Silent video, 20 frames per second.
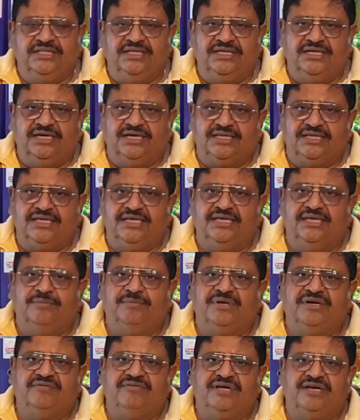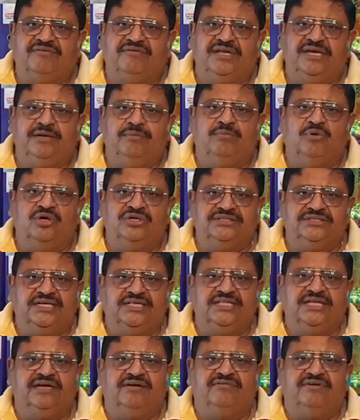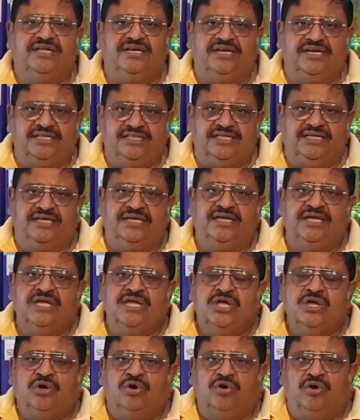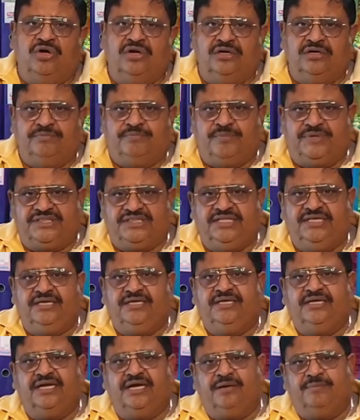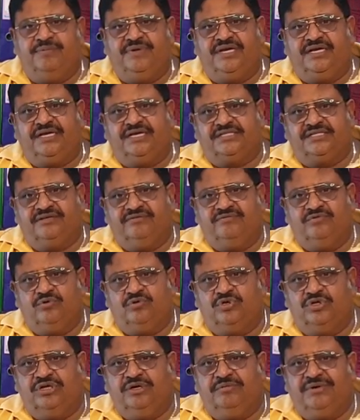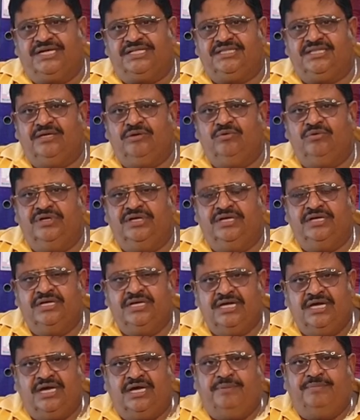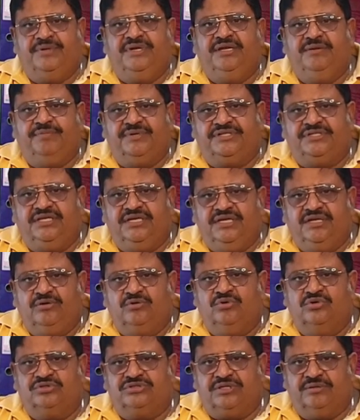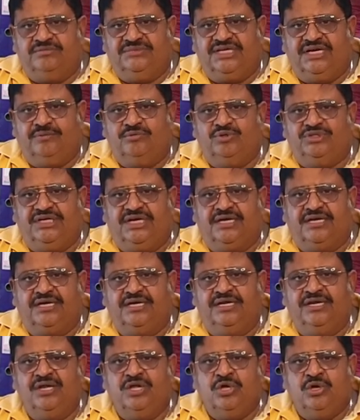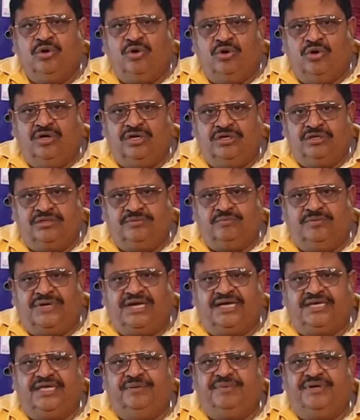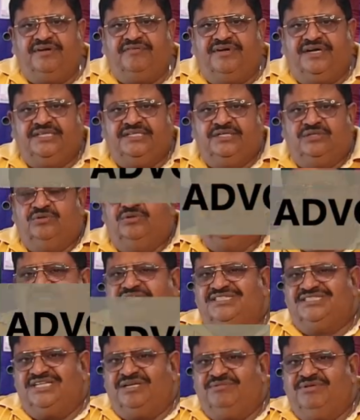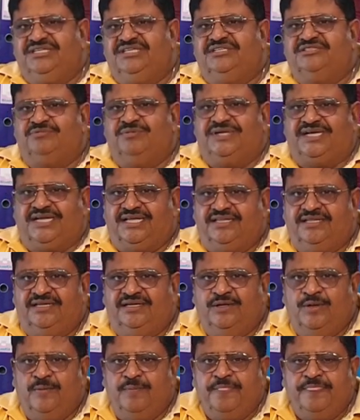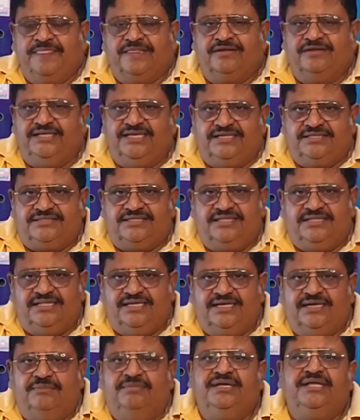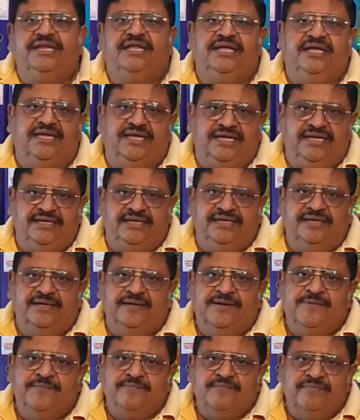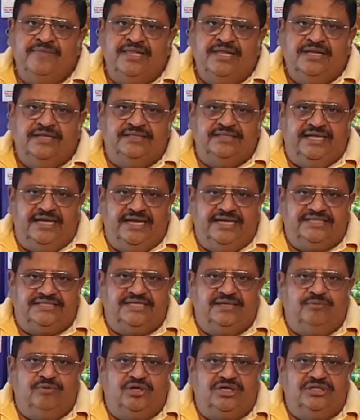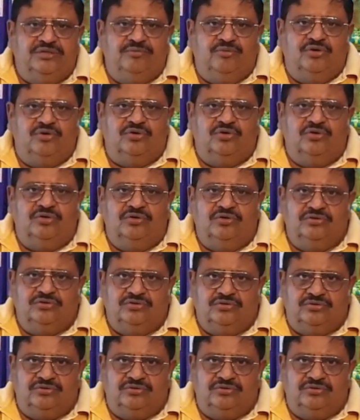यदि लड़की के परिवार वाले बहुत ज़्यादा हवा न दें और पति अपने कर्तव्यों को निभाते हुए अपनी पत्नी को समझा बुझाकर और बाकी परिवारजनों के साथ सामंजस्य बिठा दे तो ये स्थिति कभी नहीं आएगी दहेज के मुकदमों को